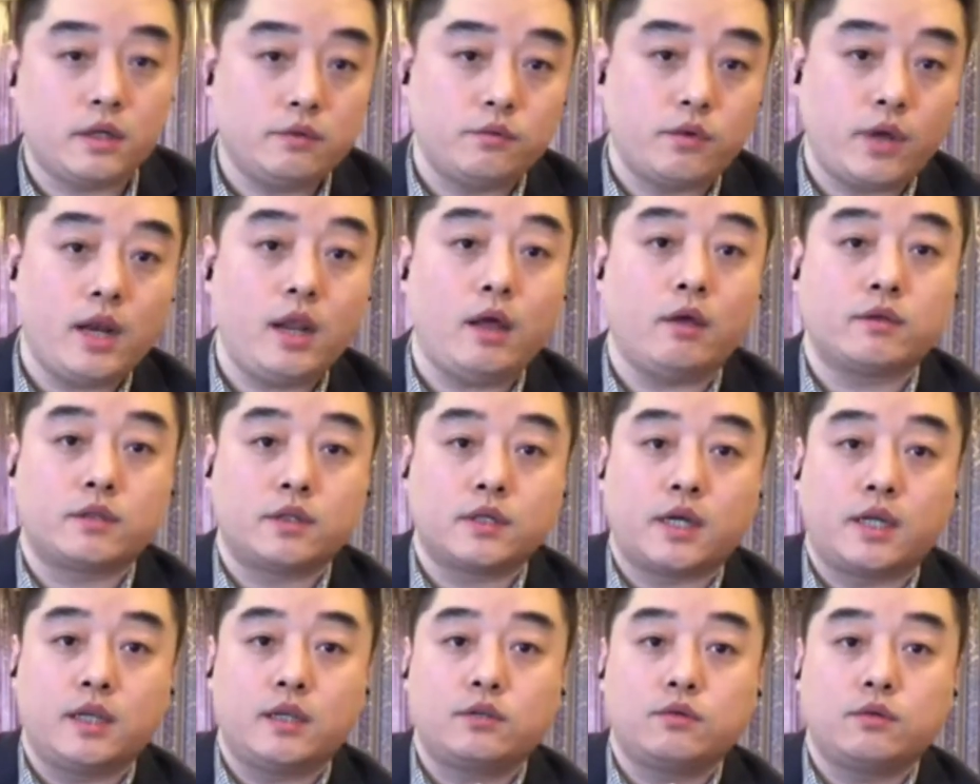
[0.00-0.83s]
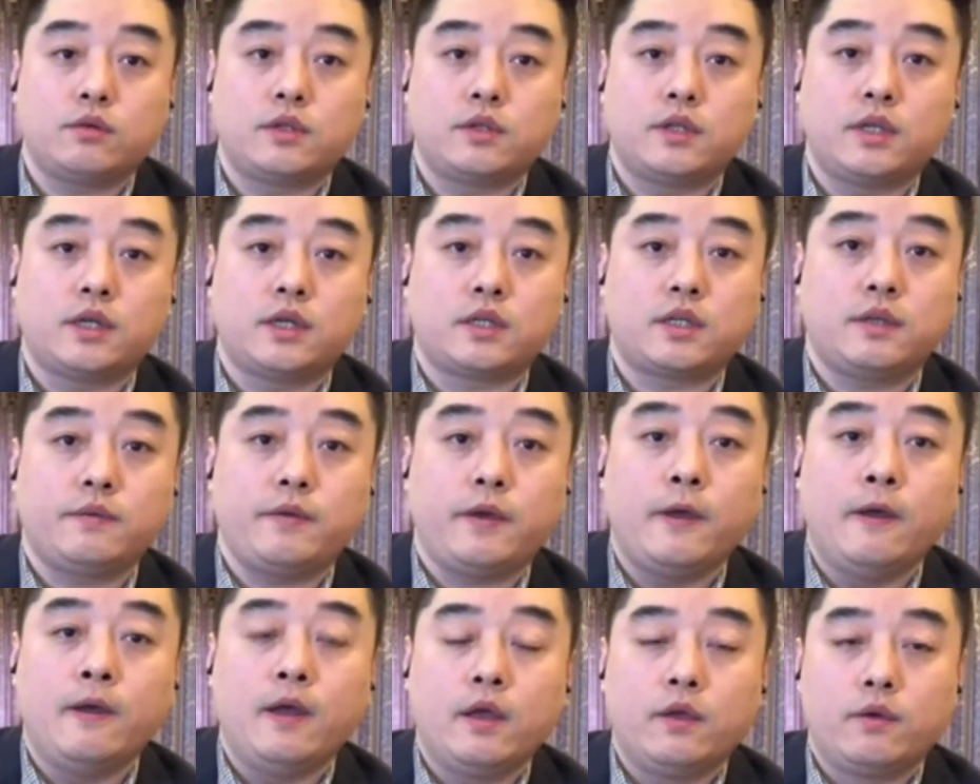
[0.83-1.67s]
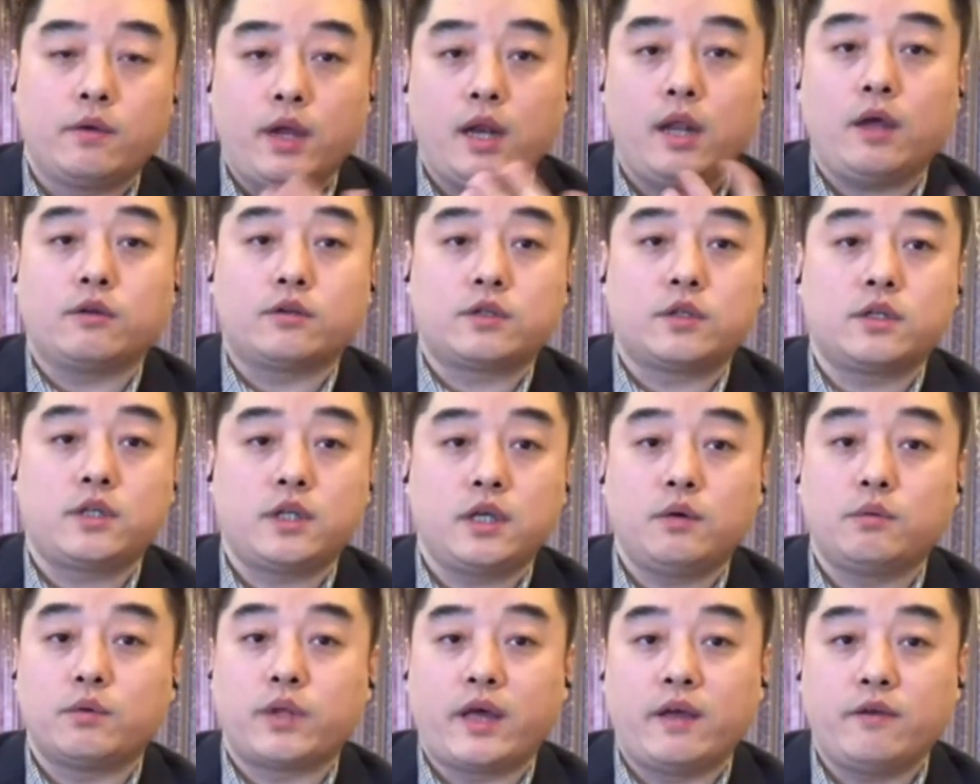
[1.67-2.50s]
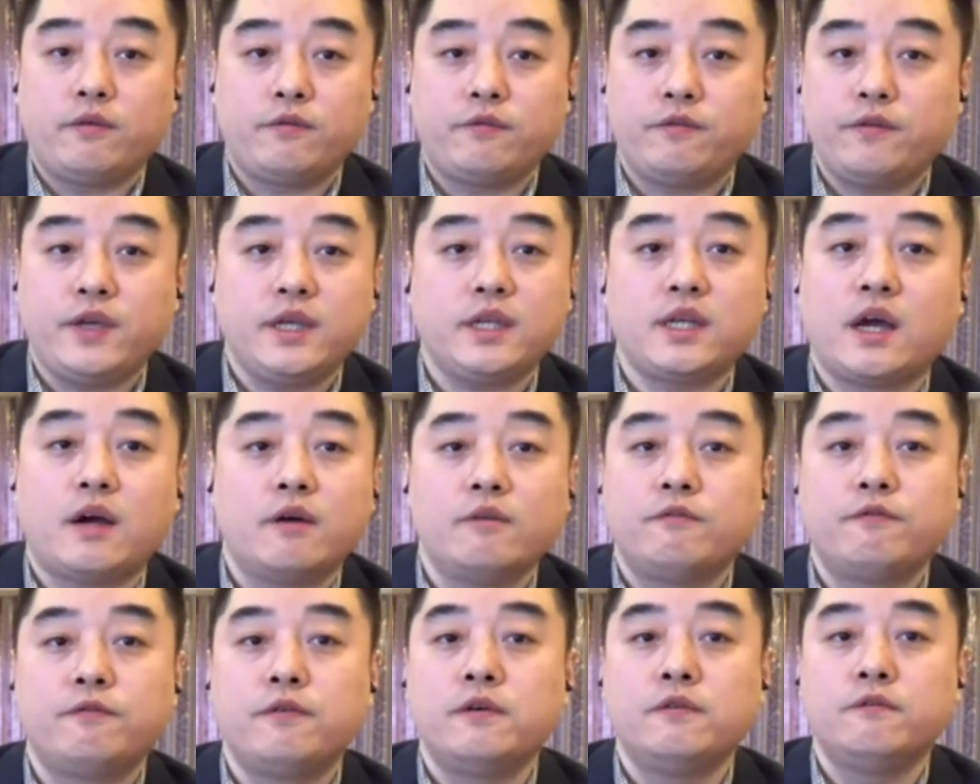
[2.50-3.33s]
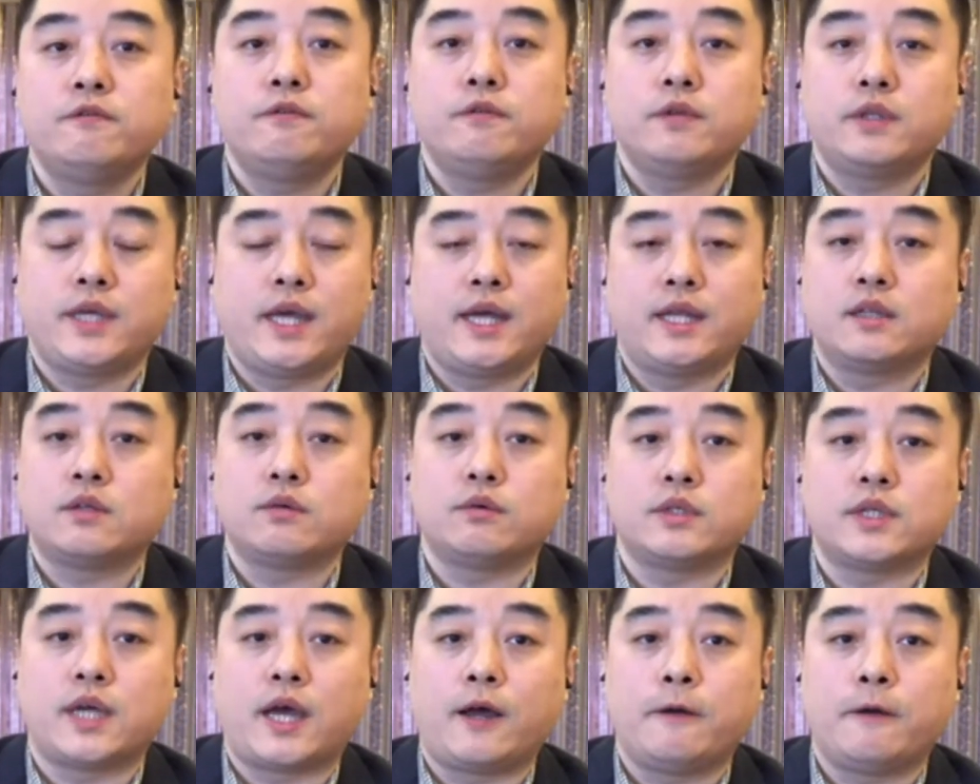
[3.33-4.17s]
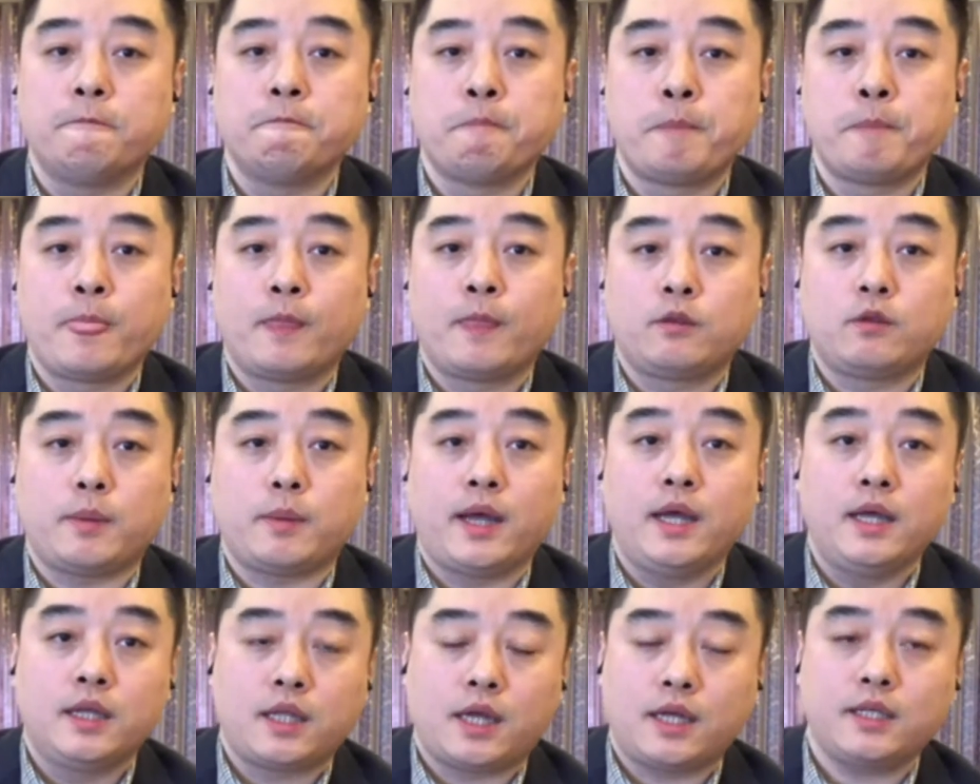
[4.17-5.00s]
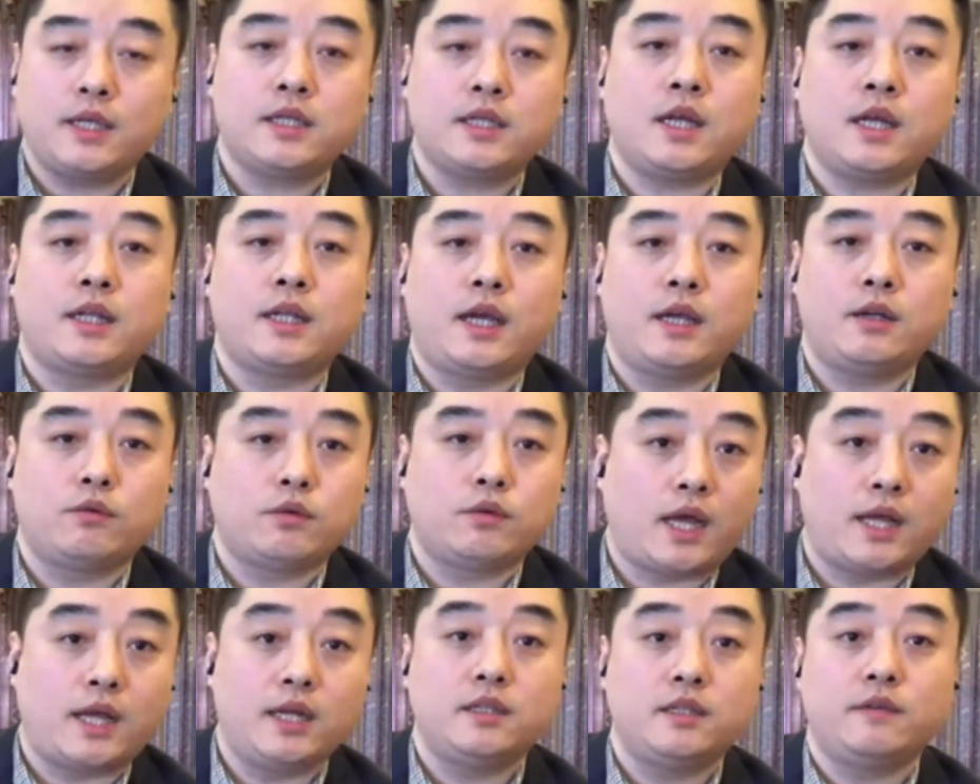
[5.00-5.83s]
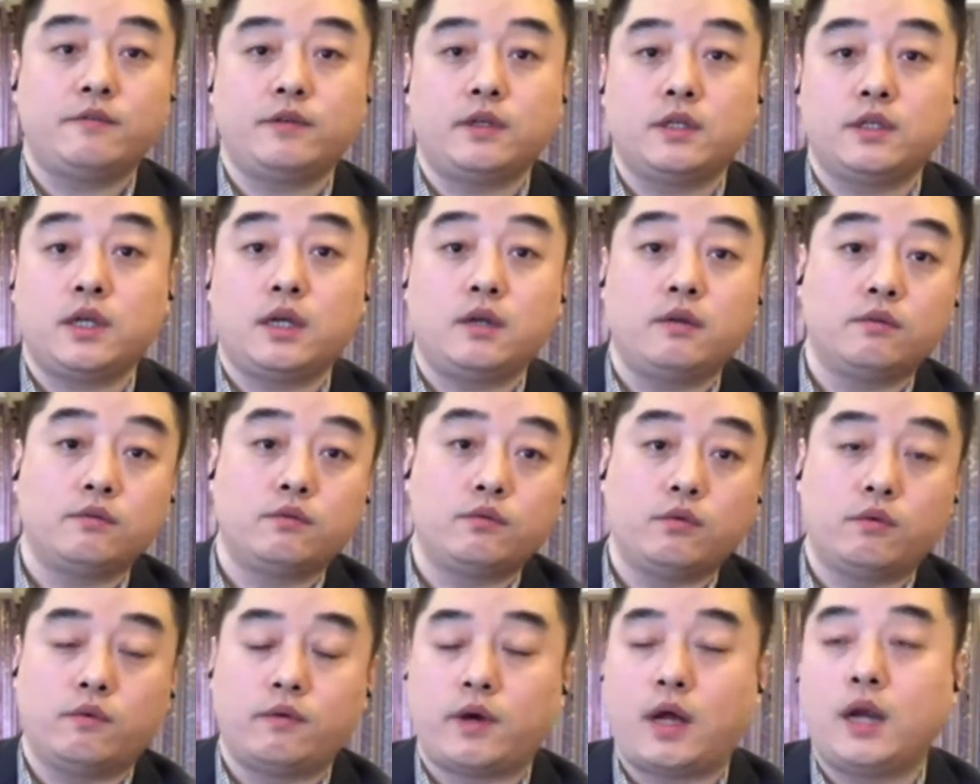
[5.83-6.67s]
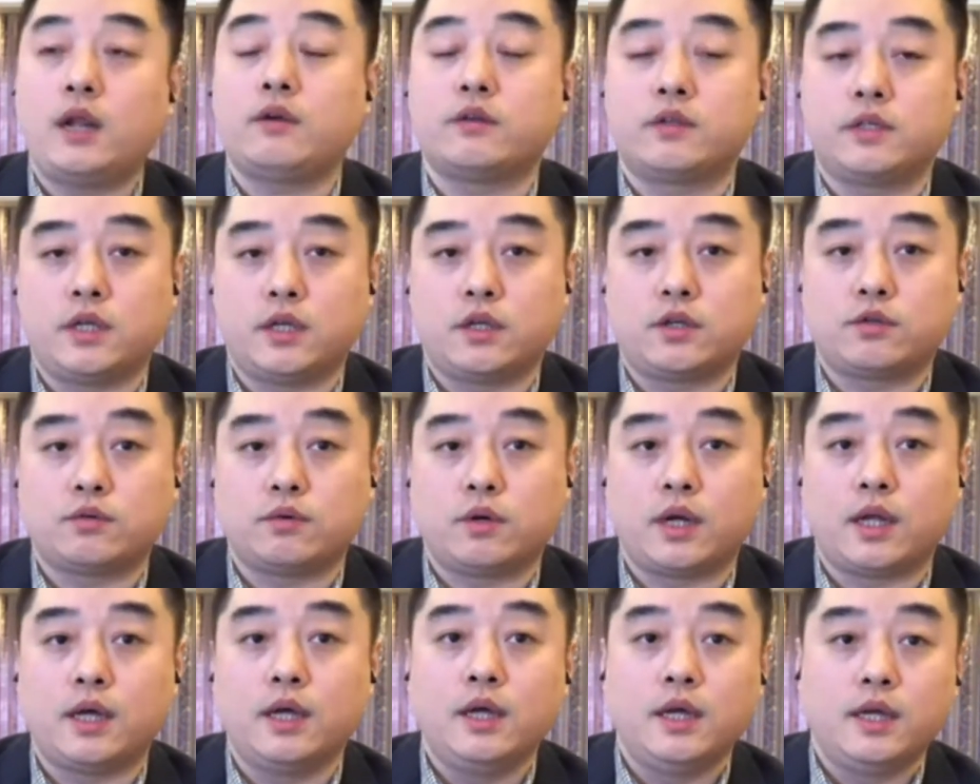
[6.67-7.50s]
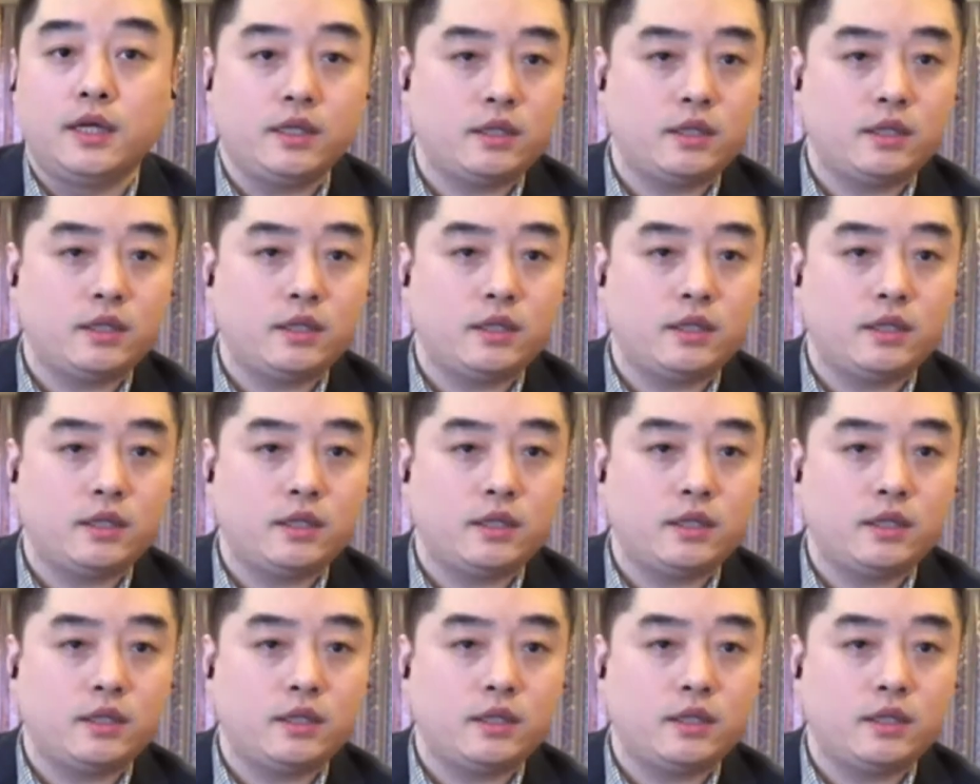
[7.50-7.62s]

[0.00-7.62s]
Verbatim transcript: 那袁老师刚才说的那个，是因为袁老师是一个舞台非常丰富的演奏家，对吧？他在上台的时候弹那些，像王老师也说了。